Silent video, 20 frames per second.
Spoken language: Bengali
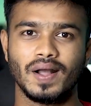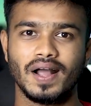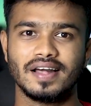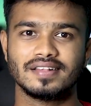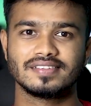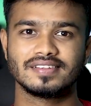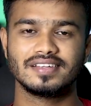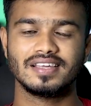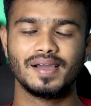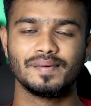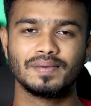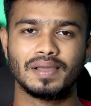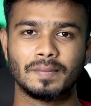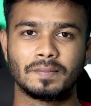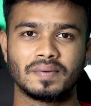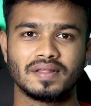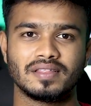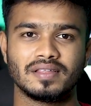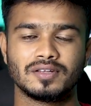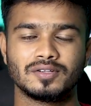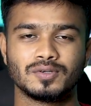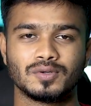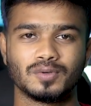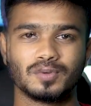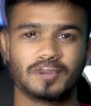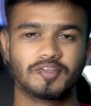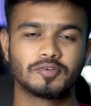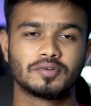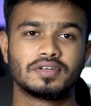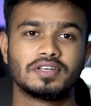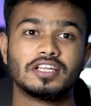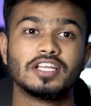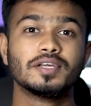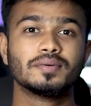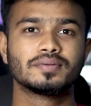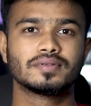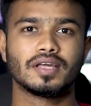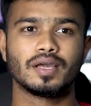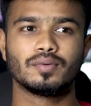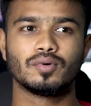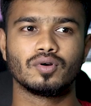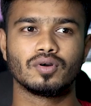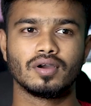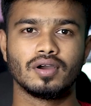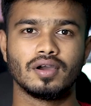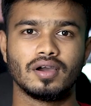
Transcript: আজকে আমি আপনাদের জন্য কিছু টিপস এবং